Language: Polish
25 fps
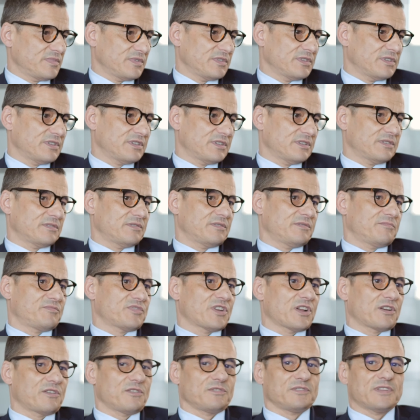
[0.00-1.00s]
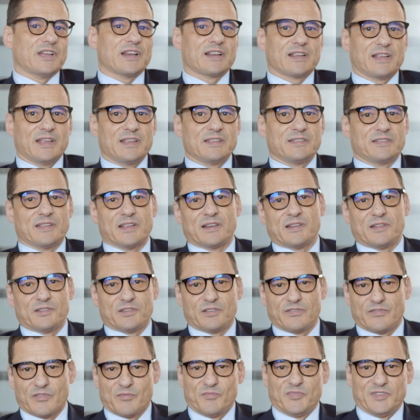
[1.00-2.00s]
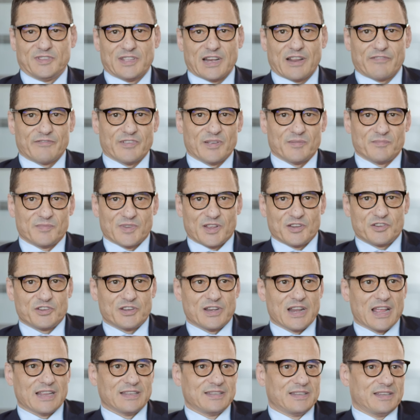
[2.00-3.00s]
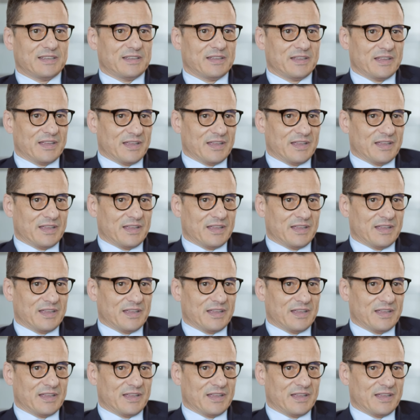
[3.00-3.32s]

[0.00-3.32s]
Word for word: y, przeglądarkę internetową i trafiam na ślady